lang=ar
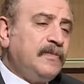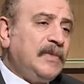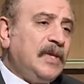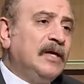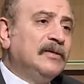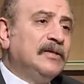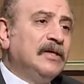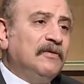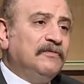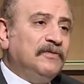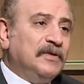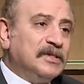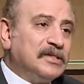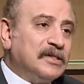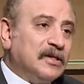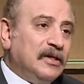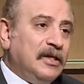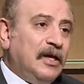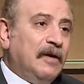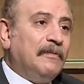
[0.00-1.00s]
القضيه
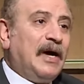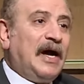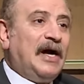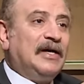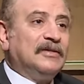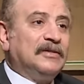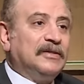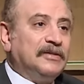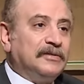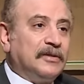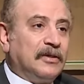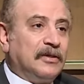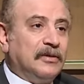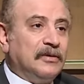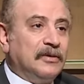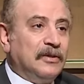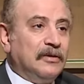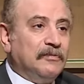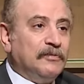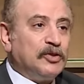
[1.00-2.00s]
الفلسطينيه مع حضرتك
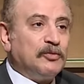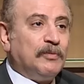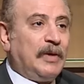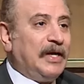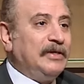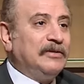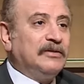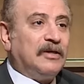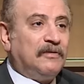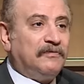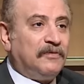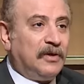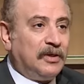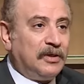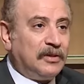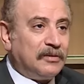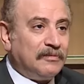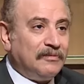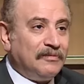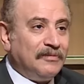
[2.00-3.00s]
مش مع اي طرف
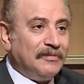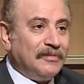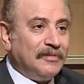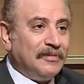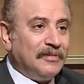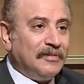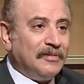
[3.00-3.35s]
اخر م.